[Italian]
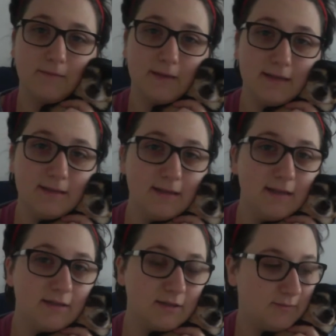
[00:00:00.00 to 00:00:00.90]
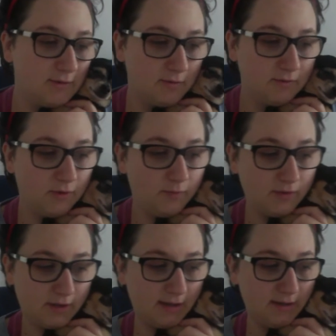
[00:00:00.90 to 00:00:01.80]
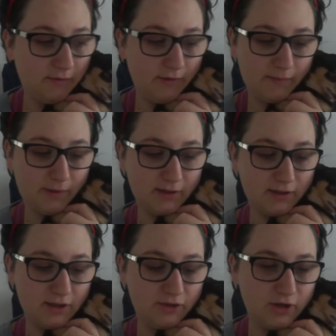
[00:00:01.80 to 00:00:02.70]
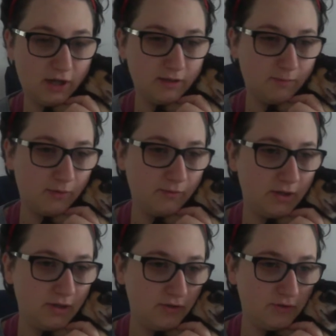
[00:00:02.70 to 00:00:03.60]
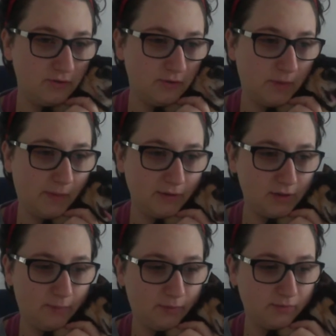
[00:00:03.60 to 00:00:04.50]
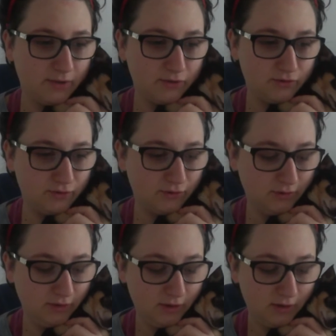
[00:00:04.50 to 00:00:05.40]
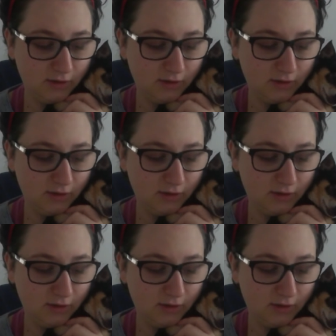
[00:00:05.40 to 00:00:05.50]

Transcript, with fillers: Quindi ci vediamo dopo che andiamo a fare la passeggiata, promesso. Papà ce l'ha promesso.